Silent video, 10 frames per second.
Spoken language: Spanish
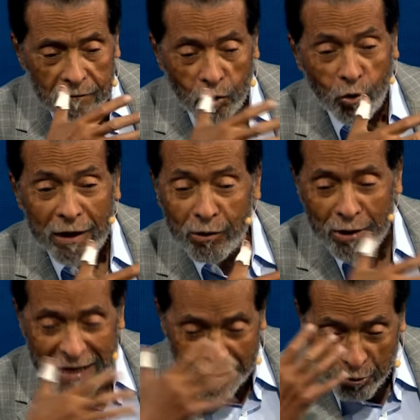todo lleno
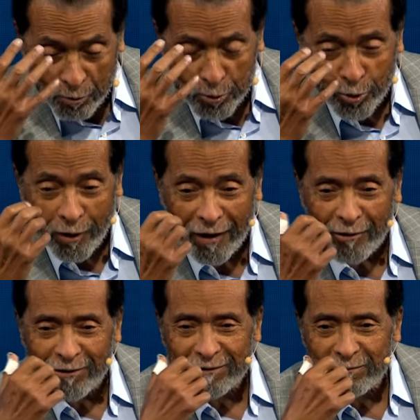de hierro por todos lados.
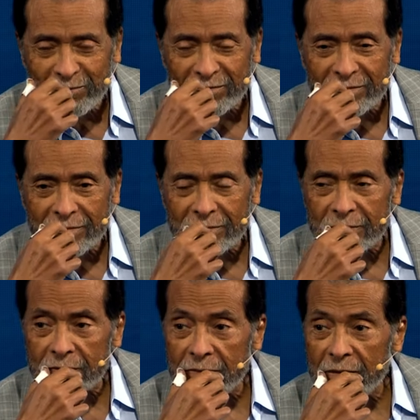
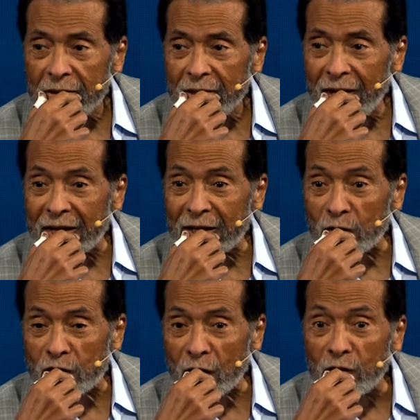El
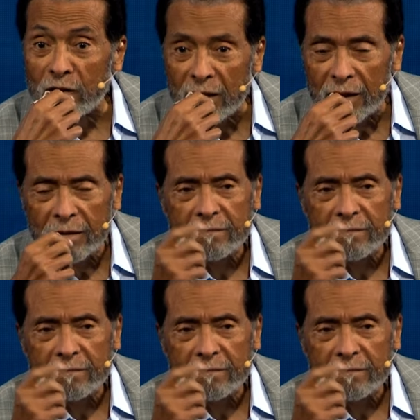rinoceronte.